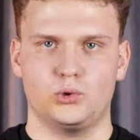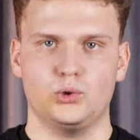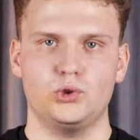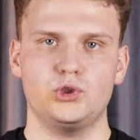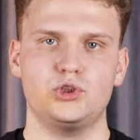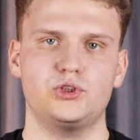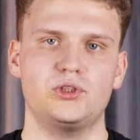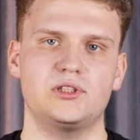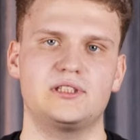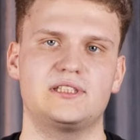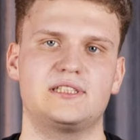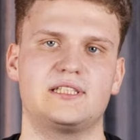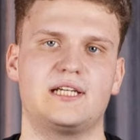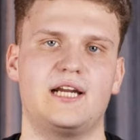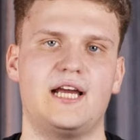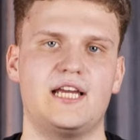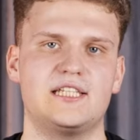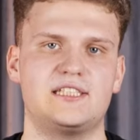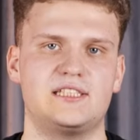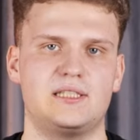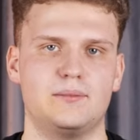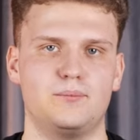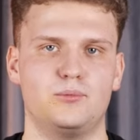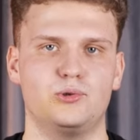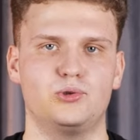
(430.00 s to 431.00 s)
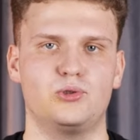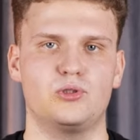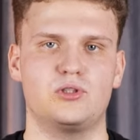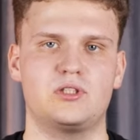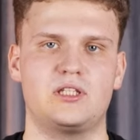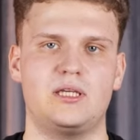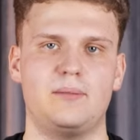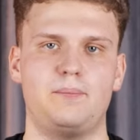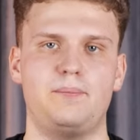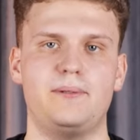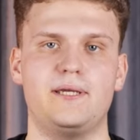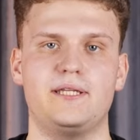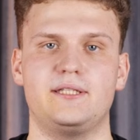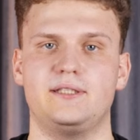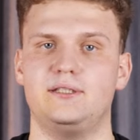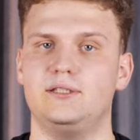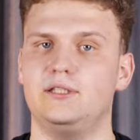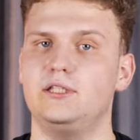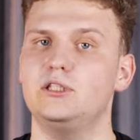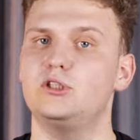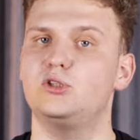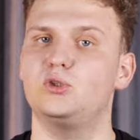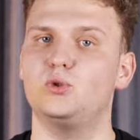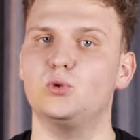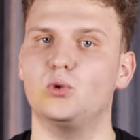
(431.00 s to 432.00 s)
То, что страсти будут кипеть
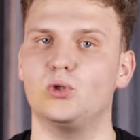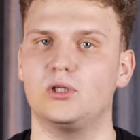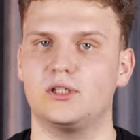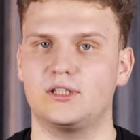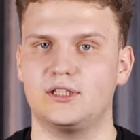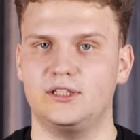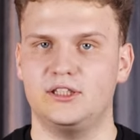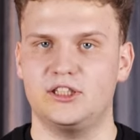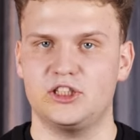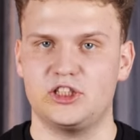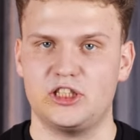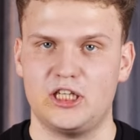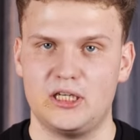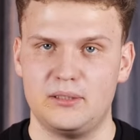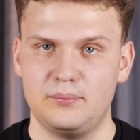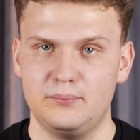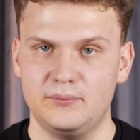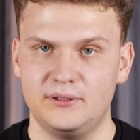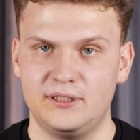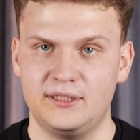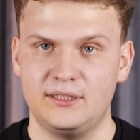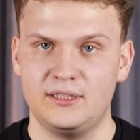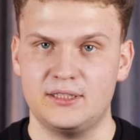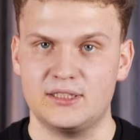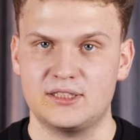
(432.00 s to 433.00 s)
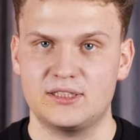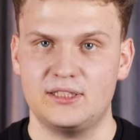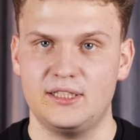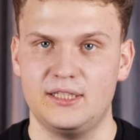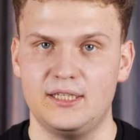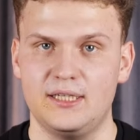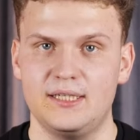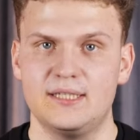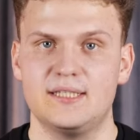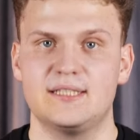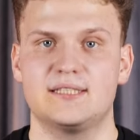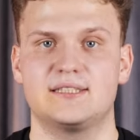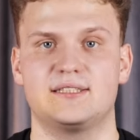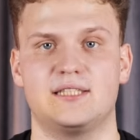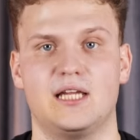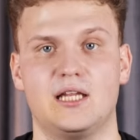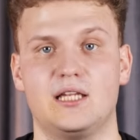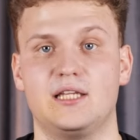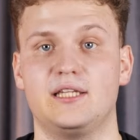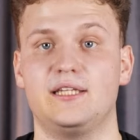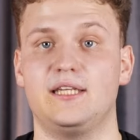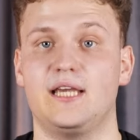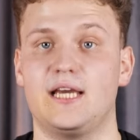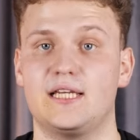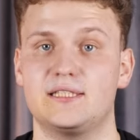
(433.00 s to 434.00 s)
не только на шахматной доске,
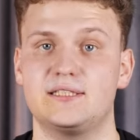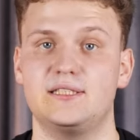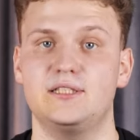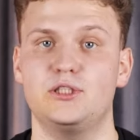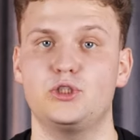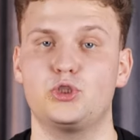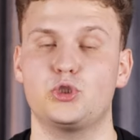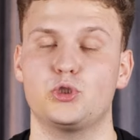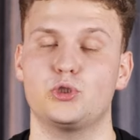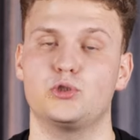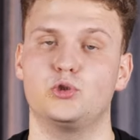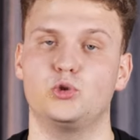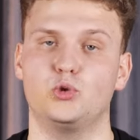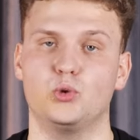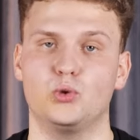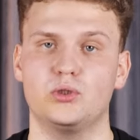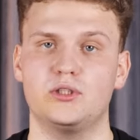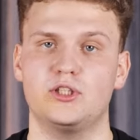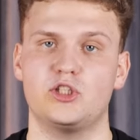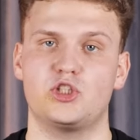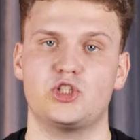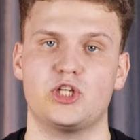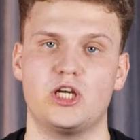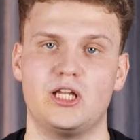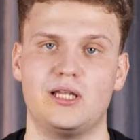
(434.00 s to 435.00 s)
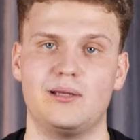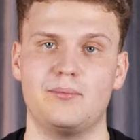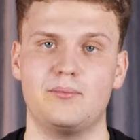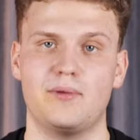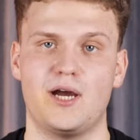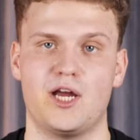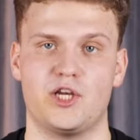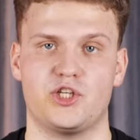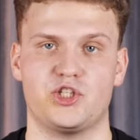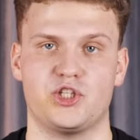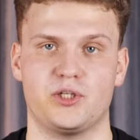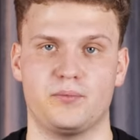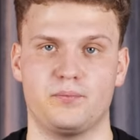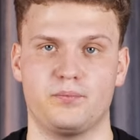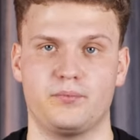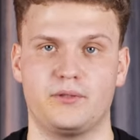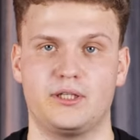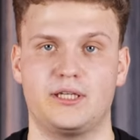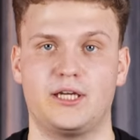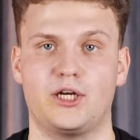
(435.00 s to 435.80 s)
стало ясно еще до начала матча.